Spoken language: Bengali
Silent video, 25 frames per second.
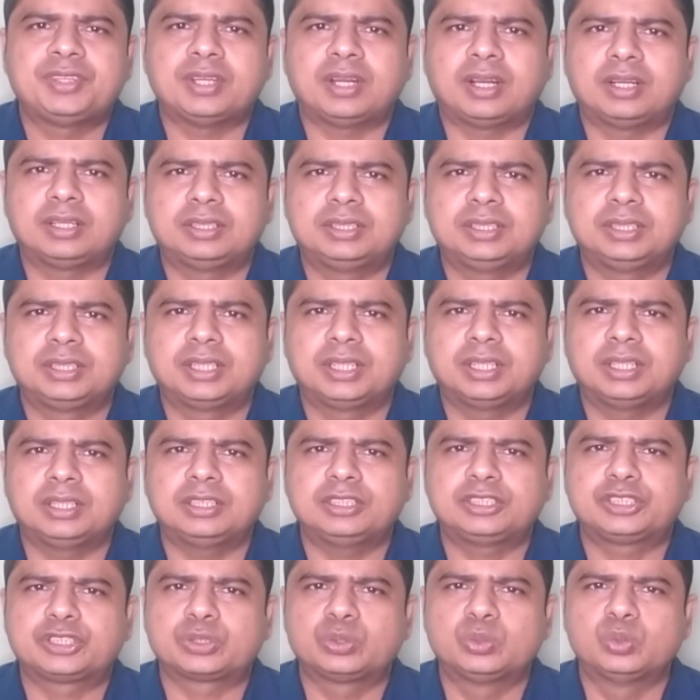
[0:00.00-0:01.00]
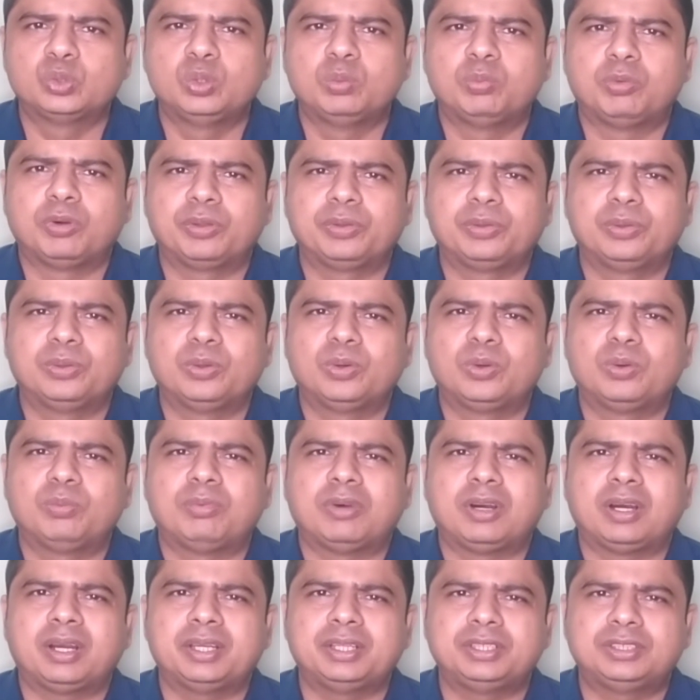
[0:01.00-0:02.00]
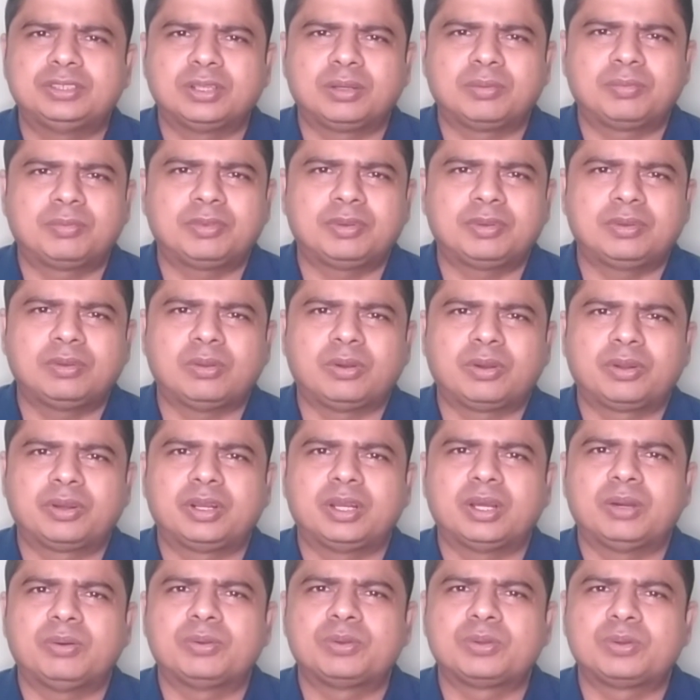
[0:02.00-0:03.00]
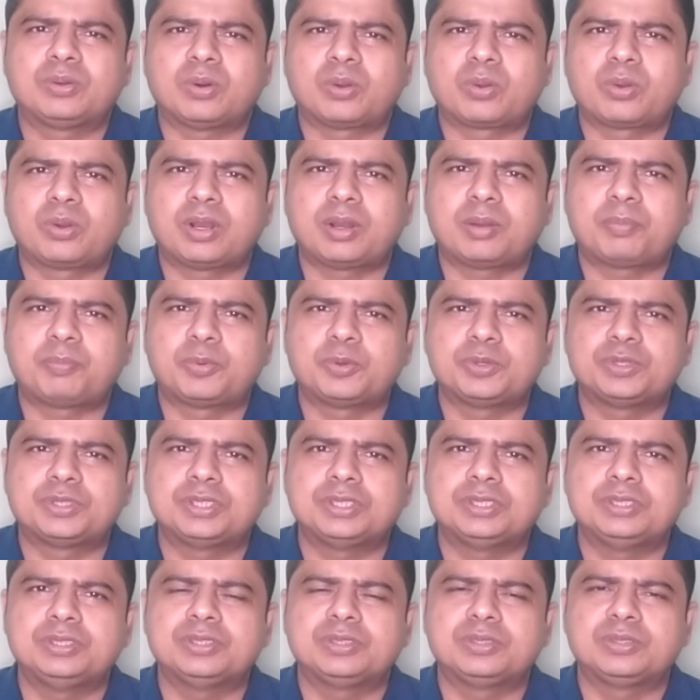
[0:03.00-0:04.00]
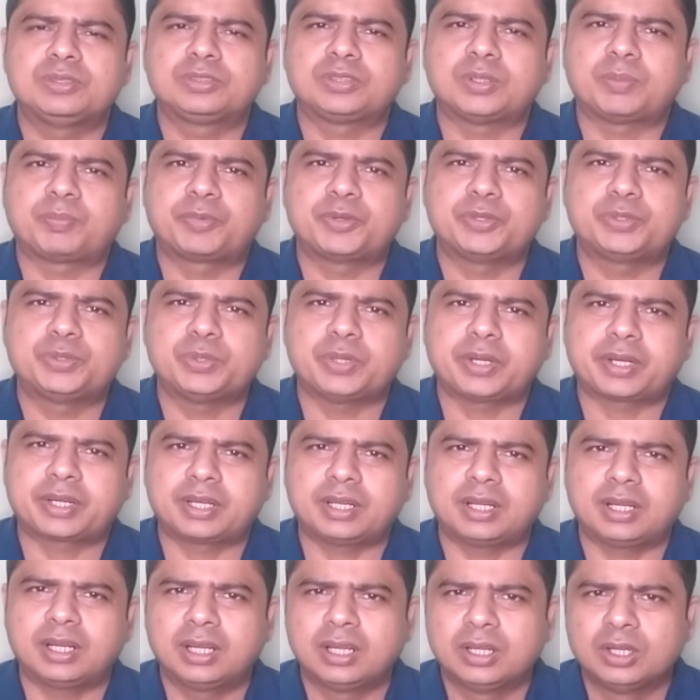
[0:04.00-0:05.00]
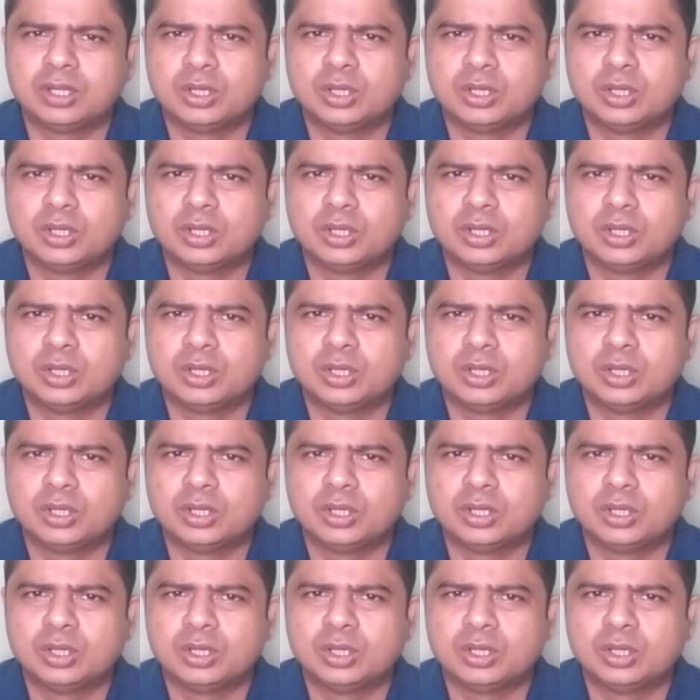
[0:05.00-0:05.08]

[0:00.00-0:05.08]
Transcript: চারদিকে স্কুল বন্ধ বা এইসব লকডাউন করোনার পরিস্থিতির জন্য সব কিছু একটা